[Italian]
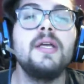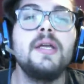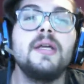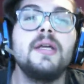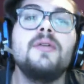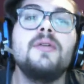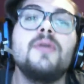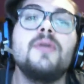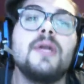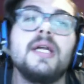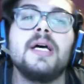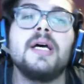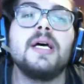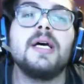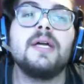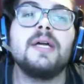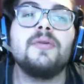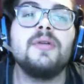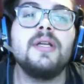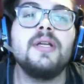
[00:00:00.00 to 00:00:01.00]
non, eh,
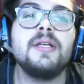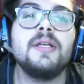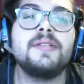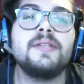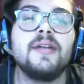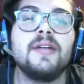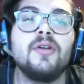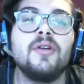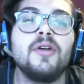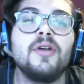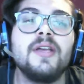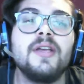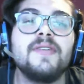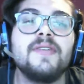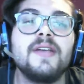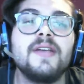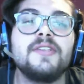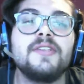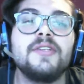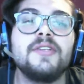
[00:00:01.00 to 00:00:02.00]
non, gli si annoia se
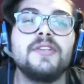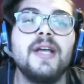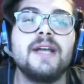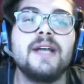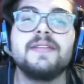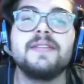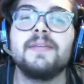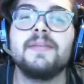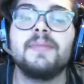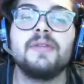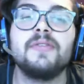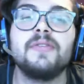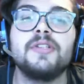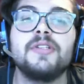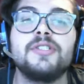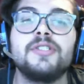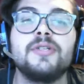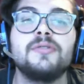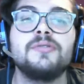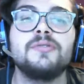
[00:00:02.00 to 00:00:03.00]
esce di casa e
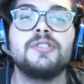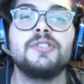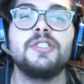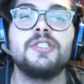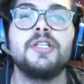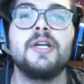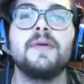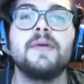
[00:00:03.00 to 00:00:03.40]
preferisce non uscire.